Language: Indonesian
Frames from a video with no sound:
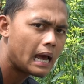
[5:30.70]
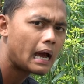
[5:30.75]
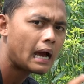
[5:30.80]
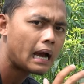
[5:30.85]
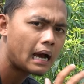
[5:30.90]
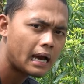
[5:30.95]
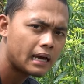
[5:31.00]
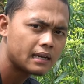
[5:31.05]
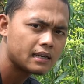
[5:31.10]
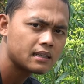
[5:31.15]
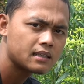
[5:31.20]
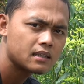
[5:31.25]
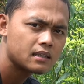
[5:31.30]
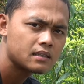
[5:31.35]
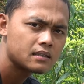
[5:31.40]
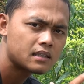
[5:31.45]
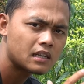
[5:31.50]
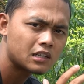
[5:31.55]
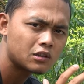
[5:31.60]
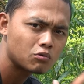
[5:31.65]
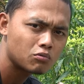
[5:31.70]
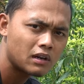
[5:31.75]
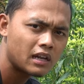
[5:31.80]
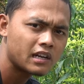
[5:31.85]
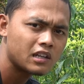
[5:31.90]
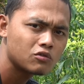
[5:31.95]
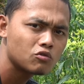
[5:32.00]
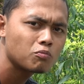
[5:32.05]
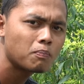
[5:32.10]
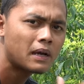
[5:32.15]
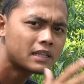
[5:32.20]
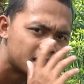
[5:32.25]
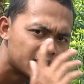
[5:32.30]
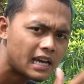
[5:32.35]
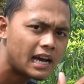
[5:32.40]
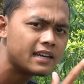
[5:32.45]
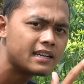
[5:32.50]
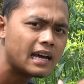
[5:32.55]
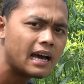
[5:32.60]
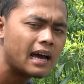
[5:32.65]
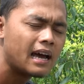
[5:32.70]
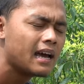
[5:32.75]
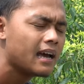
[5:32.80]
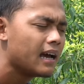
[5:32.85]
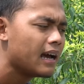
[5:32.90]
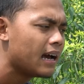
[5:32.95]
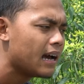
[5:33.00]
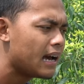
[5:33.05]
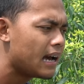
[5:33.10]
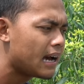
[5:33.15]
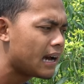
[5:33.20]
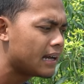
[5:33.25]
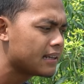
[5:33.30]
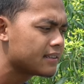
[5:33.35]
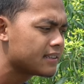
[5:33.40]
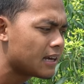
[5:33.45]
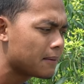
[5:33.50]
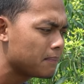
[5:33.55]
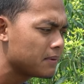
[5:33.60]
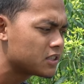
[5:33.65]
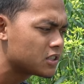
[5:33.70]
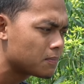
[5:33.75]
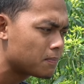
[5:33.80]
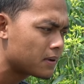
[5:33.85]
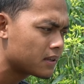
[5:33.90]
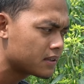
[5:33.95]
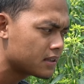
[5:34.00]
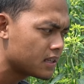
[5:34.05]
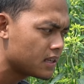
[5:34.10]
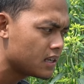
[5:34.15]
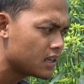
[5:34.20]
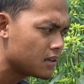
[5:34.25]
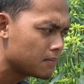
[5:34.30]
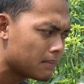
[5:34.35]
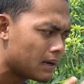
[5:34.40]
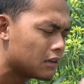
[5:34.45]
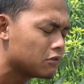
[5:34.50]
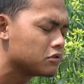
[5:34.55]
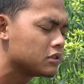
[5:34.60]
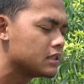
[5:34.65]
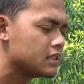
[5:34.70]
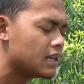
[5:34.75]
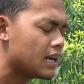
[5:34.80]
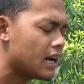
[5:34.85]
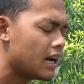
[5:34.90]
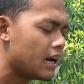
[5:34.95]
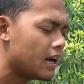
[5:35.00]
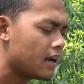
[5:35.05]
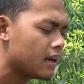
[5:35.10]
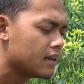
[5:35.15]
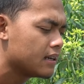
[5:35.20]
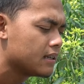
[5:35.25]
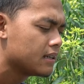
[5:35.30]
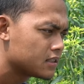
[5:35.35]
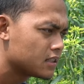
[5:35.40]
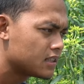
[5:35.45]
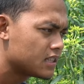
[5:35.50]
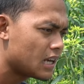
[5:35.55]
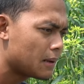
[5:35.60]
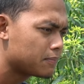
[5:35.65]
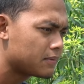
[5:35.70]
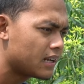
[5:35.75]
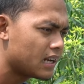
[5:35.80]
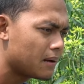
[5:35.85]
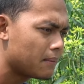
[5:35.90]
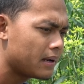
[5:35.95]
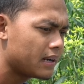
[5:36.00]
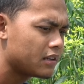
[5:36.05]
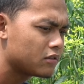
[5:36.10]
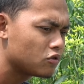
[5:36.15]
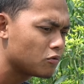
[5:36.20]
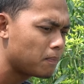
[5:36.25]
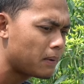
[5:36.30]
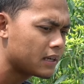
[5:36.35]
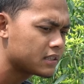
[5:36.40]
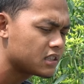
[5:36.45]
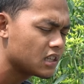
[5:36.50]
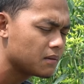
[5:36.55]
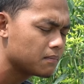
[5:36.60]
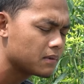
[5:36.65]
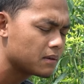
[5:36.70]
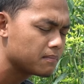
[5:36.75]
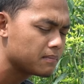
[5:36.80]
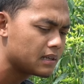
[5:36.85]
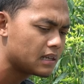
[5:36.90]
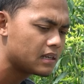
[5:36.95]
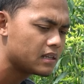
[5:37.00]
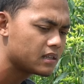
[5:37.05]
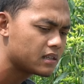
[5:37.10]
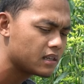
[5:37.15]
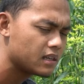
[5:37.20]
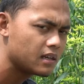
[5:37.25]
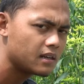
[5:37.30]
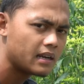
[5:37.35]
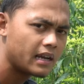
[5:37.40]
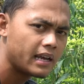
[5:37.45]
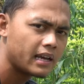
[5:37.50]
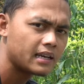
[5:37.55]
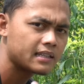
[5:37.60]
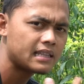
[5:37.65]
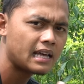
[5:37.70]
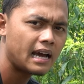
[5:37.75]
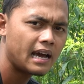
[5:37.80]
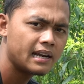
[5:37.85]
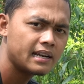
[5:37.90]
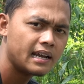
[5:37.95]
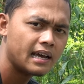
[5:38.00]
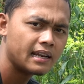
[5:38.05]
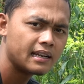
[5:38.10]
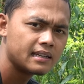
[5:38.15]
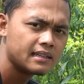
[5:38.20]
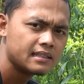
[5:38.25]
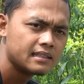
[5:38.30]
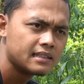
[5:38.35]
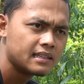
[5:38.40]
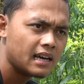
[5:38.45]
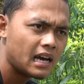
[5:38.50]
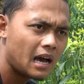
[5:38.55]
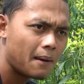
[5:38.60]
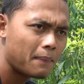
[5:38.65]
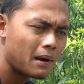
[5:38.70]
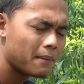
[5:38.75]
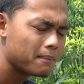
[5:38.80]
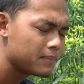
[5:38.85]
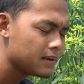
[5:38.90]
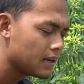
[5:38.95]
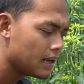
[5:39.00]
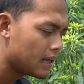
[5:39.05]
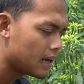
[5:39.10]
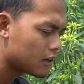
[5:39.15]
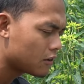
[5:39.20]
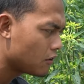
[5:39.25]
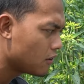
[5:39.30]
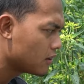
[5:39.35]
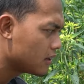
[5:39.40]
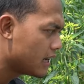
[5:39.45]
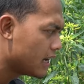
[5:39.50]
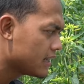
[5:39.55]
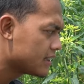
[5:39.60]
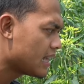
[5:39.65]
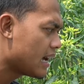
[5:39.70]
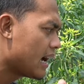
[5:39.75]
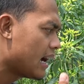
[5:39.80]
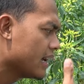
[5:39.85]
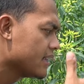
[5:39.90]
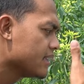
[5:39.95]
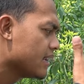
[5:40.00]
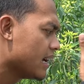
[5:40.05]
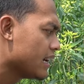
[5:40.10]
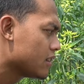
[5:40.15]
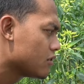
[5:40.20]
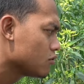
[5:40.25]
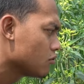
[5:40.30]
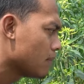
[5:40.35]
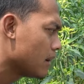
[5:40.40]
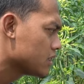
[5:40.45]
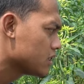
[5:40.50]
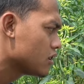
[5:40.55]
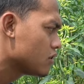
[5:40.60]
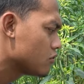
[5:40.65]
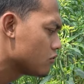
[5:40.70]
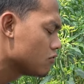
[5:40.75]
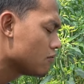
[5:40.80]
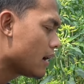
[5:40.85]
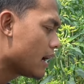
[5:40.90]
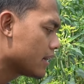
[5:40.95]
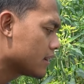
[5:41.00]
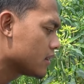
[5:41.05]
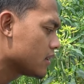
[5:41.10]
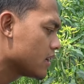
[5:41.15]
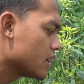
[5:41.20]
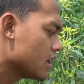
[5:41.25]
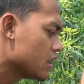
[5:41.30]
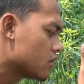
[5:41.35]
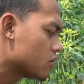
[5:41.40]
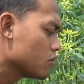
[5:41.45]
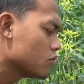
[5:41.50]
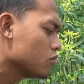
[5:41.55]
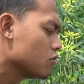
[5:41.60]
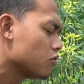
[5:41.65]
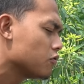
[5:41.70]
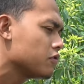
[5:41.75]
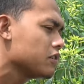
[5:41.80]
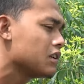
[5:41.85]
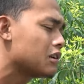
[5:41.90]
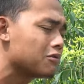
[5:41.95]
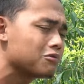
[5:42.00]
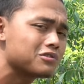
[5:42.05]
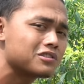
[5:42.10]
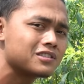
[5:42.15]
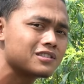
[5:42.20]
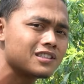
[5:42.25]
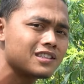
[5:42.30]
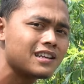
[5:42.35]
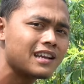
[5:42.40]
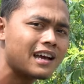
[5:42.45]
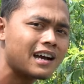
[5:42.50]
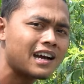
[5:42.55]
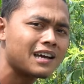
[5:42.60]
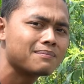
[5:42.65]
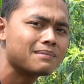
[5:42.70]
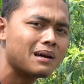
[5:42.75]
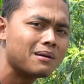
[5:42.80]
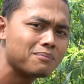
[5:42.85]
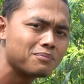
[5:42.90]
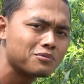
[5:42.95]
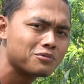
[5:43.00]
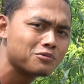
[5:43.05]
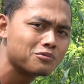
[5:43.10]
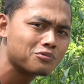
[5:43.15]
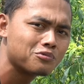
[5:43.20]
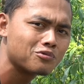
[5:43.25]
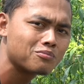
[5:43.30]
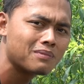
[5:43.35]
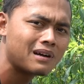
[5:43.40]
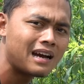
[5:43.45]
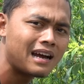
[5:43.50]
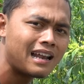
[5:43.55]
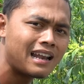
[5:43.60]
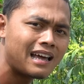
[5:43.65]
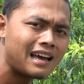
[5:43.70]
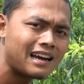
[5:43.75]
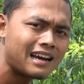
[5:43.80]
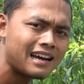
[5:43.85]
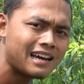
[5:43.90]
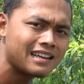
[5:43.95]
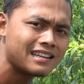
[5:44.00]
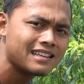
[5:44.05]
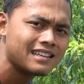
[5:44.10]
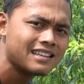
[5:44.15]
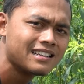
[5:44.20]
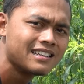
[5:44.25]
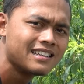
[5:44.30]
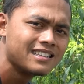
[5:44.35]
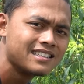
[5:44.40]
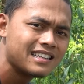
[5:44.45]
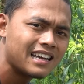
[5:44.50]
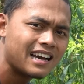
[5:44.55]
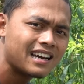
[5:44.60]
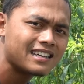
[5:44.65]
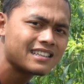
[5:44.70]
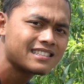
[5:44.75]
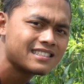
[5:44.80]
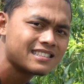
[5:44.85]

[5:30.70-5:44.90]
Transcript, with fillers: akan tertular itu pasti ada. Akan tetapi seperti manusia, setiap tanaman itu pasti memiliki daya ketahanan. Apabila kok daya tahannya itu masih kuat, itu virus tidak akan mampu untuk mengalahkan yang